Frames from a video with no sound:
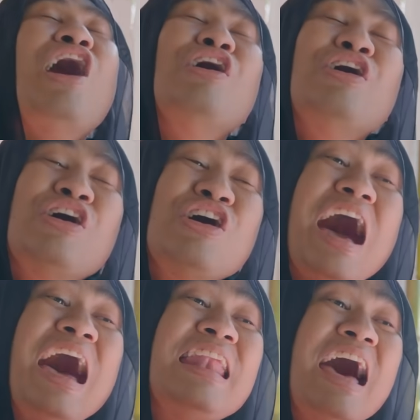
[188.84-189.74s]
Oh,
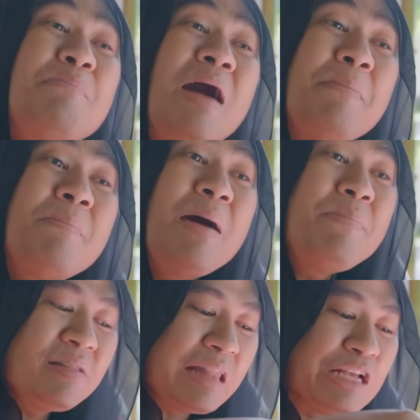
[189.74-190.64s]
anak mama
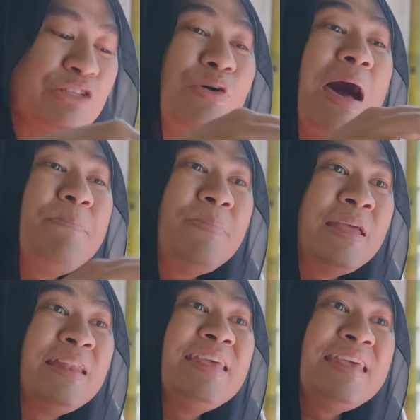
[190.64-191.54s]
minta
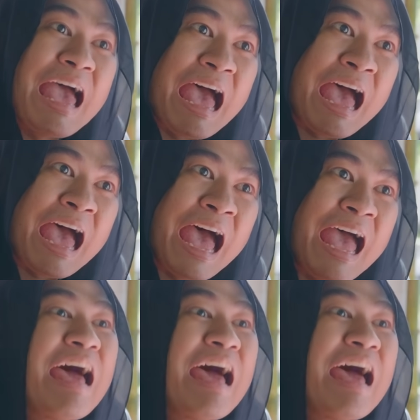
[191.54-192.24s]
suapin, iya,